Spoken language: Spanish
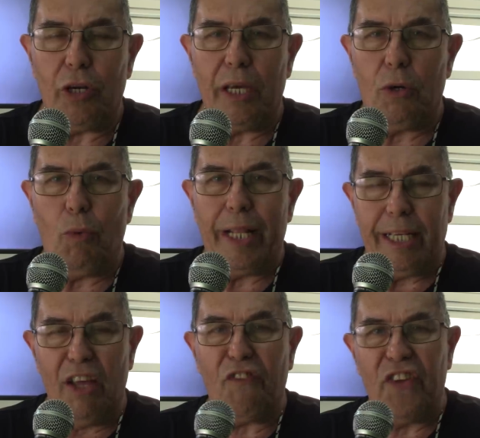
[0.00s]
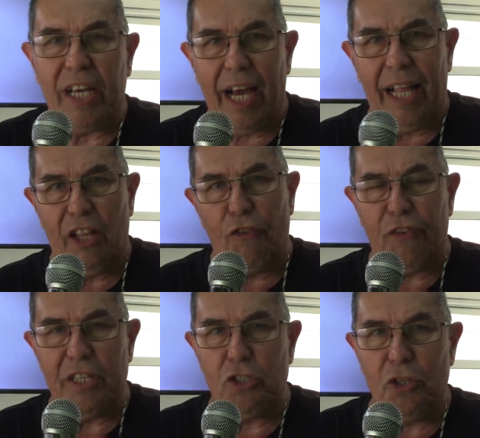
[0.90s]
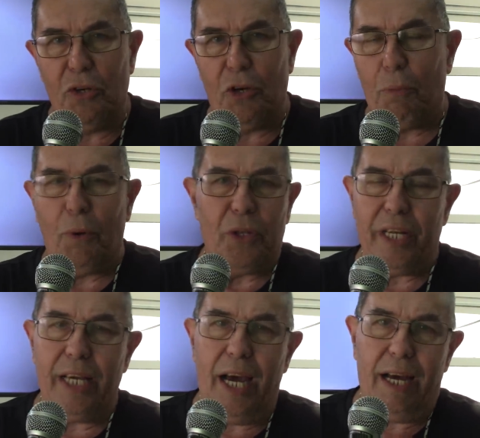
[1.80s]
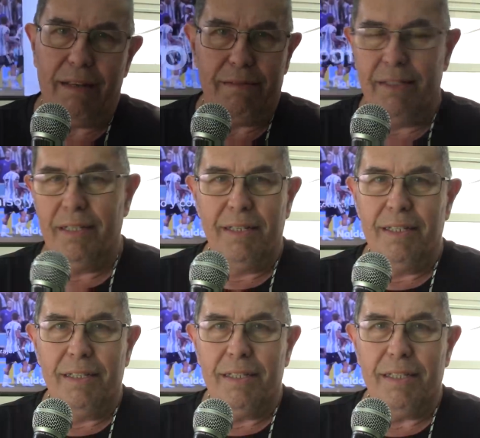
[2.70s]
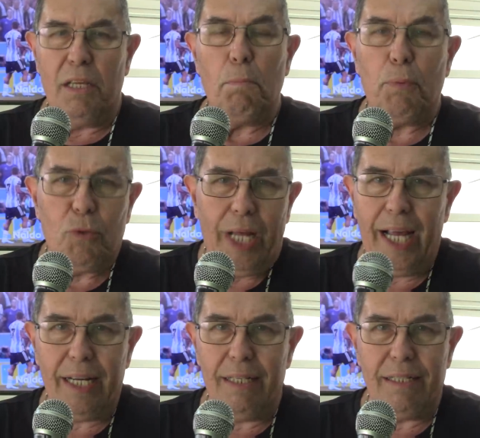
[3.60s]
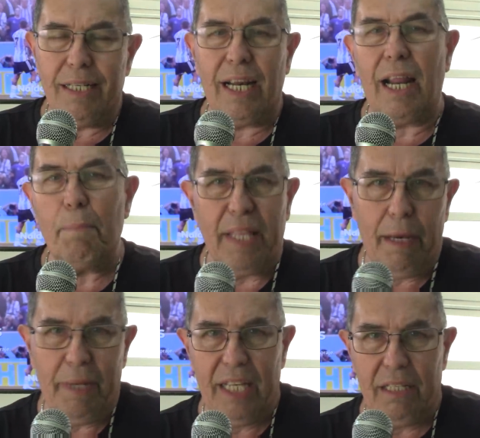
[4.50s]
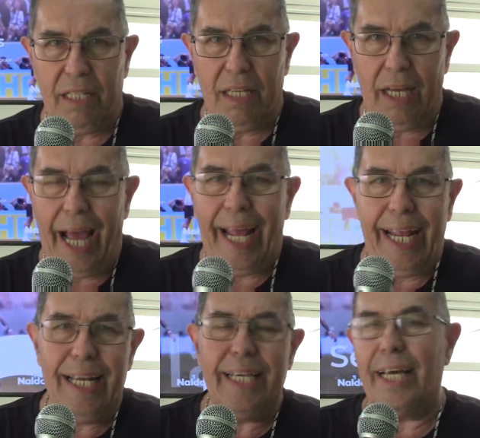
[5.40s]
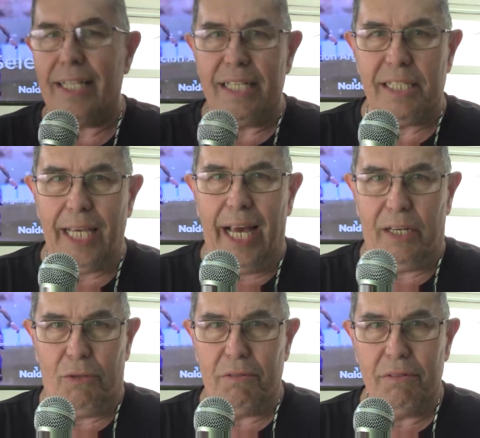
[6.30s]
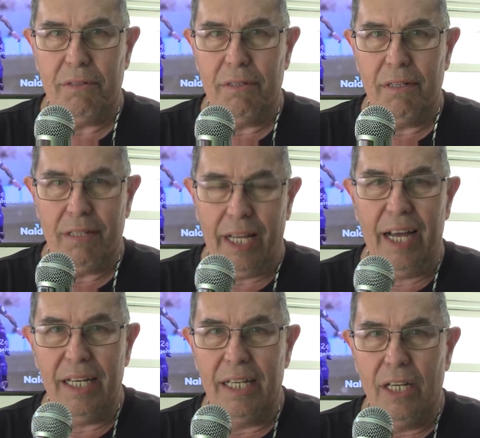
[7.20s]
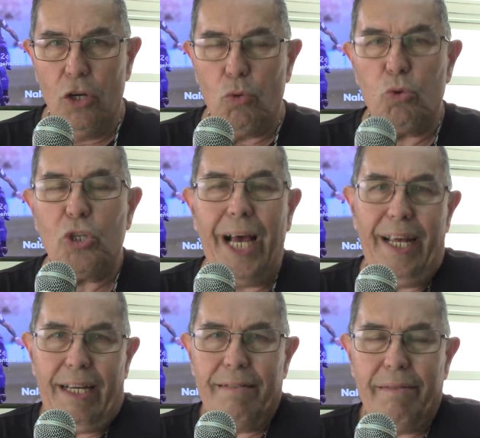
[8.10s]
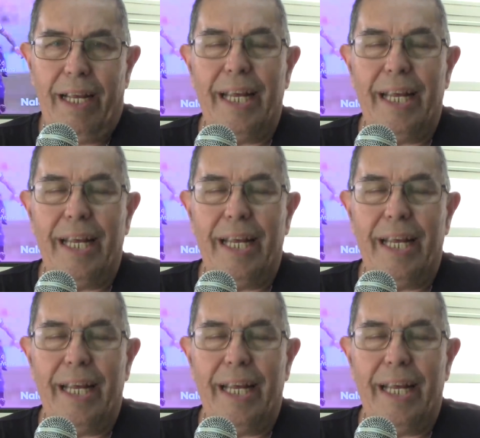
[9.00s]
que cualquier fiscal de oficio lo podría imputar rápidamente, a él y a Astesiano. ¿da? Usar el